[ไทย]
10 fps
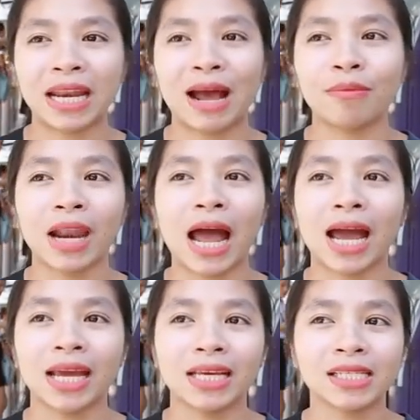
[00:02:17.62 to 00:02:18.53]
ไปทำ
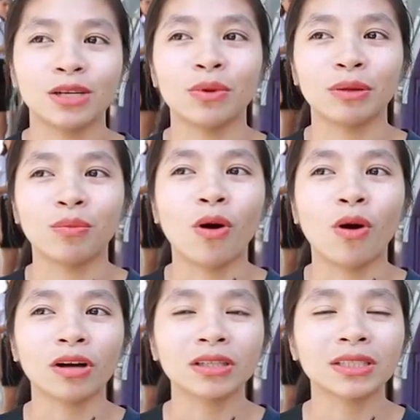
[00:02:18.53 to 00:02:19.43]
ลายชีวิตพวก
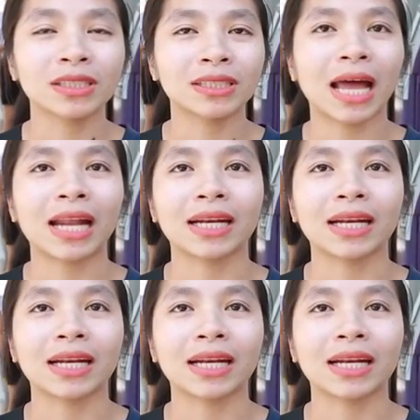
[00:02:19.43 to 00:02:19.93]
สัตว์อะ